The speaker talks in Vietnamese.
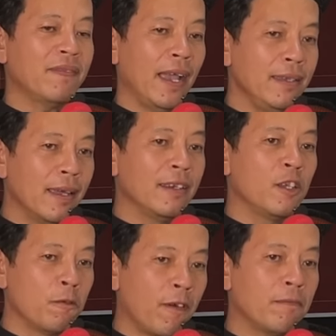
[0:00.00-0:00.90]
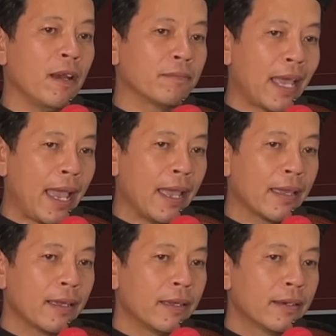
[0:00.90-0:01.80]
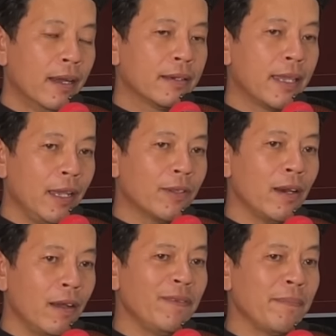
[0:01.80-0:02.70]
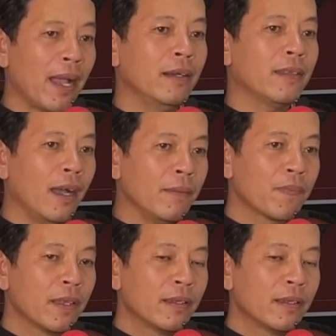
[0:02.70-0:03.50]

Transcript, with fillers: phải dình dục vọng lòng ta đừng chiều theo nó vậy mà hư thân